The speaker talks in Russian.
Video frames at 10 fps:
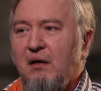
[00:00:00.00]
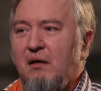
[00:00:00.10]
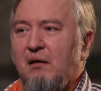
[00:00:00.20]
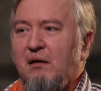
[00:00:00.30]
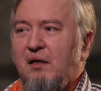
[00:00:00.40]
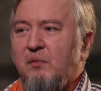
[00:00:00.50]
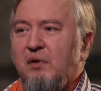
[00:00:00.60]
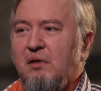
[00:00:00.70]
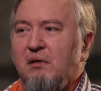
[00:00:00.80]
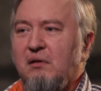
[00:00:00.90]
э,
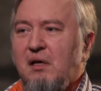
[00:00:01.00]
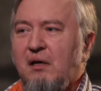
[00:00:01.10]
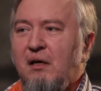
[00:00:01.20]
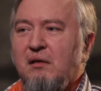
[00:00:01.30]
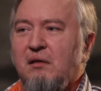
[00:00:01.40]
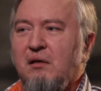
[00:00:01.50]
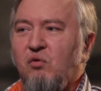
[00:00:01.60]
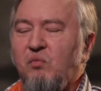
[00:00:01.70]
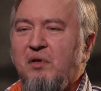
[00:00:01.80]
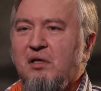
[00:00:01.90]
либо какая-то
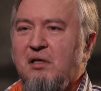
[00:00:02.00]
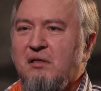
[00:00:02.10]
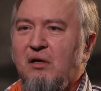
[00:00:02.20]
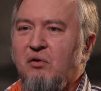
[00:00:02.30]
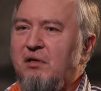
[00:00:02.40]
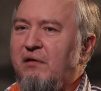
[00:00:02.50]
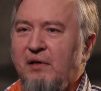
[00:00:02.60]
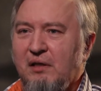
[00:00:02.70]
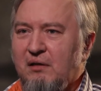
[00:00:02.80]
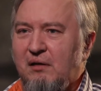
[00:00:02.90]
крупная железнодорожная
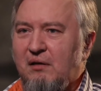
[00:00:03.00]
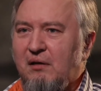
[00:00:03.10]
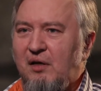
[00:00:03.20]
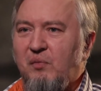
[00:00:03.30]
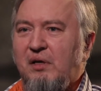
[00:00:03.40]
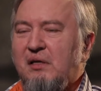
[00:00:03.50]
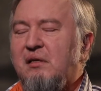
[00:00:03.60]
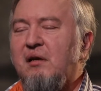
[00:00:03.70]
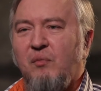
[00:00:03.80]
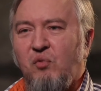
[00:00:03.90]
ветка, либо есть
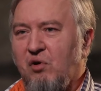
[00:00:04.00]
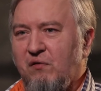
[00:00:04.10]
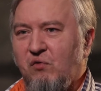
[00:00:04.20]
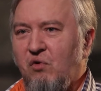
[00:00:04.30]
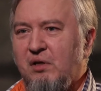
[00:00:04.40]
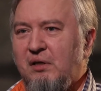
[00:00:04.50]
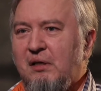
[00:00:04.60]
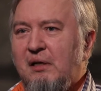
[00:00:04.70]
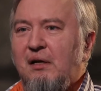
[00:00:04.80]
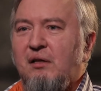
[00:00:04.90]
аэропорт в городе,
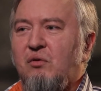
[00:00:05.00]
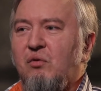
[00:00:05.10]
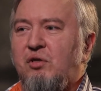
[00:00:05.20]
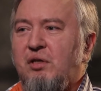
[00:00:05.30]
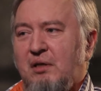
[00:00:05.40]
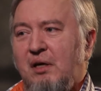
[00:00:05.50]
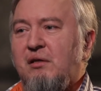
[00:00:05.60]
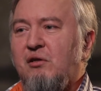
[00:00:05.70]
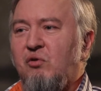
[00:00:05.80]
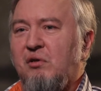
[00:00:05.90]
то
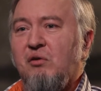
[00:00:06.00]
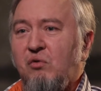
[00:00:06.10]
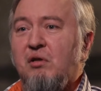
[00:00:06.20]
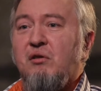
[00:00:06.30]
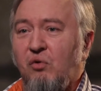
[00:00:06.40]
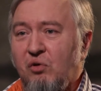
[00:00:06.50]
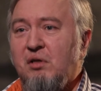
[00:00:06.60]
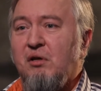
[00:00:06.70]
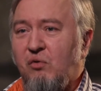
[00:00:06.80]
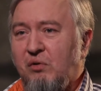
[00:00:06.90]
считайте, что этот город тоже
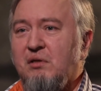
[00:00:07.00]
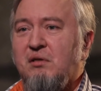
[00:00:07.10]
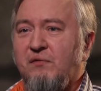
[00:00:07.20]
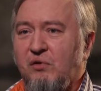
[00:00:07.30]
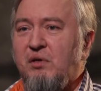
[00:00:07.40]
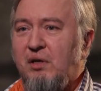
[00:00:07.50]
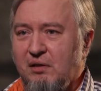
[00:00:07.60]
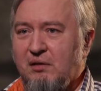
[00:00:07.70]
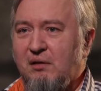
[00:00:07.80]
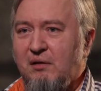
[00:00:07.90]
находится в зоне
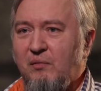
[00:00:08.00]
риска.